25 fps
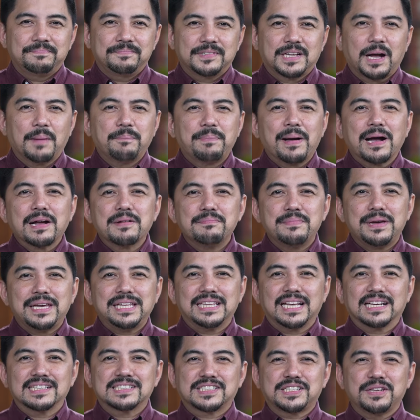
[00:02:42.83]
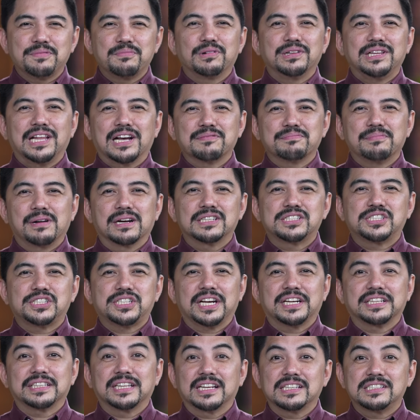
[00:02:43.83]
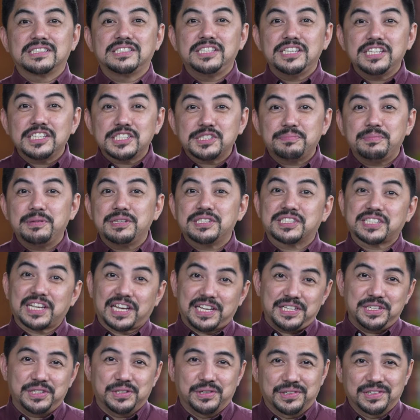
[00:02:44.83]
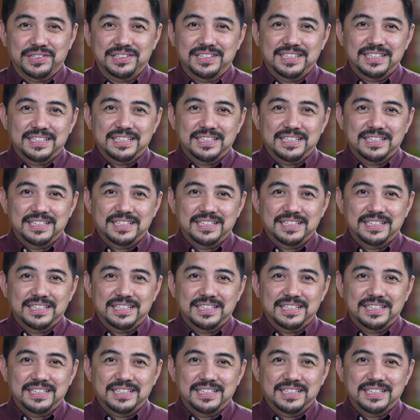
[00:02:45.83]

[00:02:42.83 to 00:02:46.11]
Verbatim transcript: Kapag may nagsimulang mag-share ng chismis sa iyo,